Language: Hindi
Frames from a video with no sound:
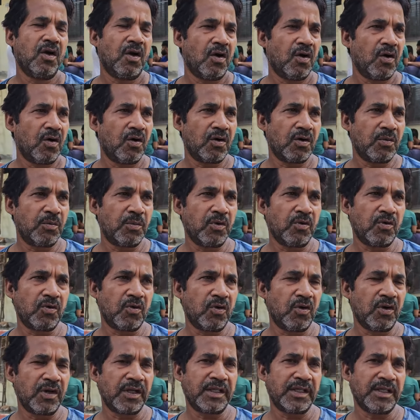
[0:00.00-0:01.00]
और बुक
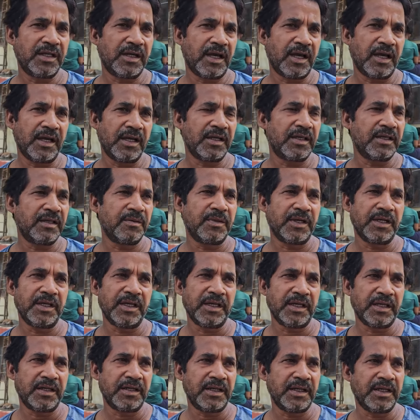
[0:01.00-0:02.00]
खोल के दिखाया कि मैं
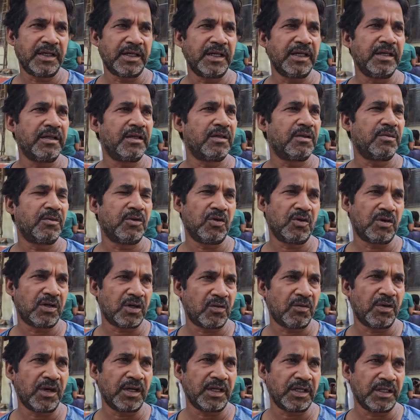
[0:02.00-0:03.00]
एक नए कई
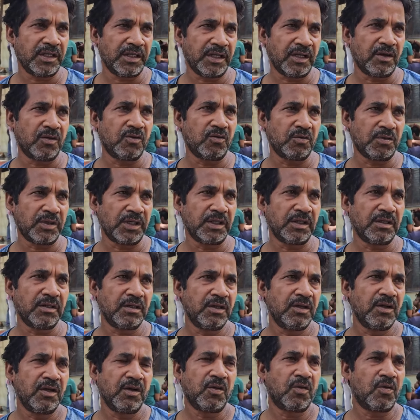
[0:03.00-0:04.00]
करवा के दिया हूँ मैं
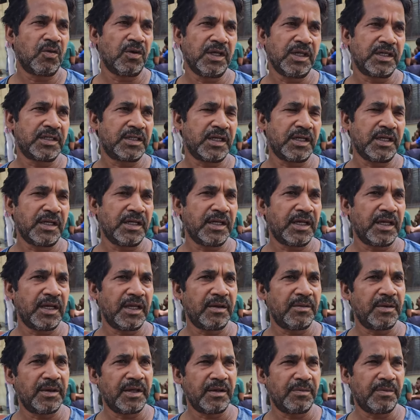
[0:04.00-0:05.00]
कोई ऐसा नहीं
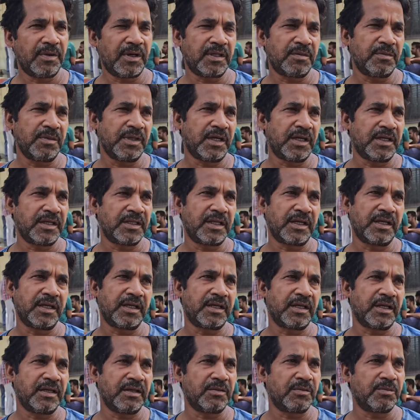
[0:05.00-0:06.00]
आया हमारे पास में हर तरह
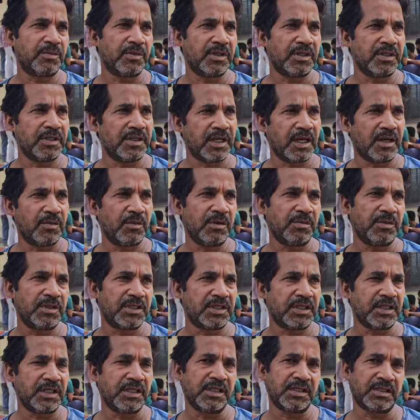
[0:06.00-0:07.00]
के इंतजाम है
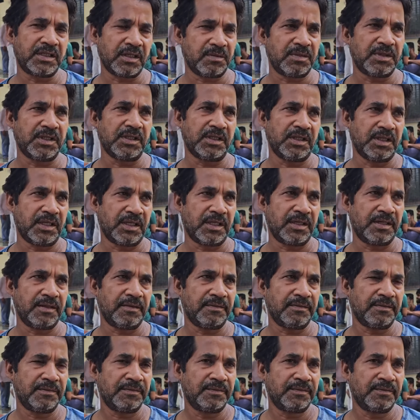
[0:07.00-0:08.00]
मशीन है सब चीज़ है
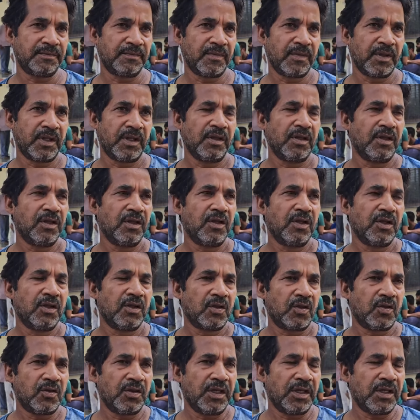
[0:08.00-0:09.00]

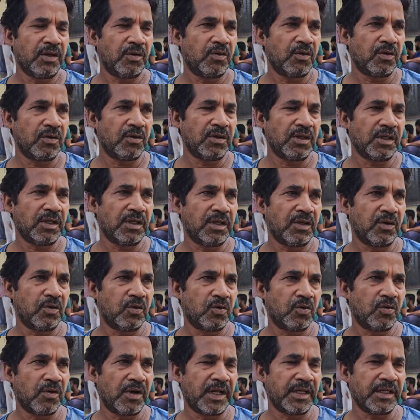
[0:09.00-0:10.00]
तो ये ये
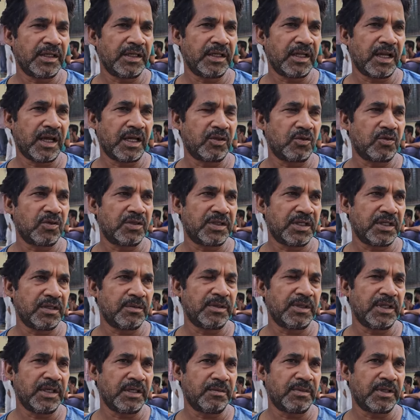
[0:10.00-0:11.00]
गुरुवार की रात को छः
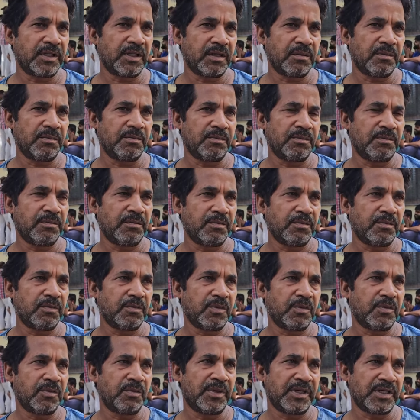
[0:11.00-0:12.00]
बजे मतलब
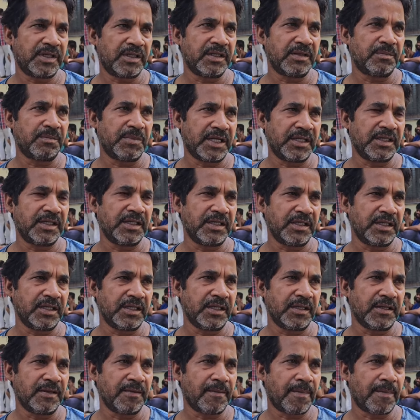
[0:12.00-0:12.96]
भर्ती भर्ती किए